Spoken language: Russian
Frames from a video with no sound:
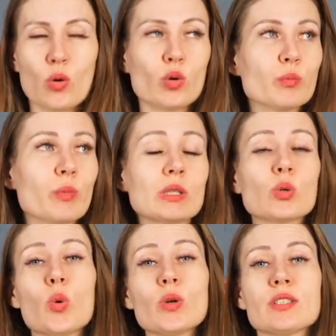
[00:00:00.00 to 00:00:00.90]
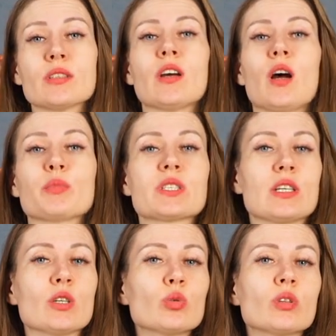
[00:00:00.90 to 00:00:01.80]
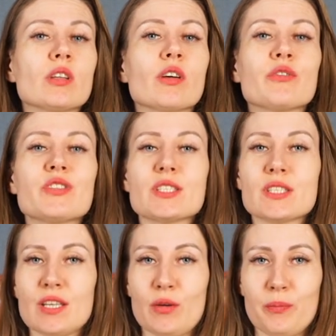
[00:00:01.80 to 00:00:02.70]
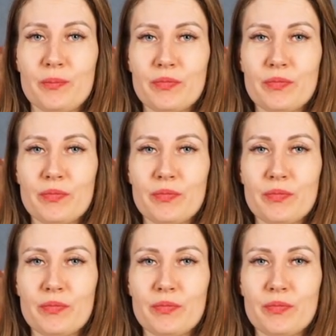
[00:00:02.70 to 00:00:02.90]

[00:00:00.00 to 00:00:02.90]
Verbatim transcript: Он подходит абсолютно всем.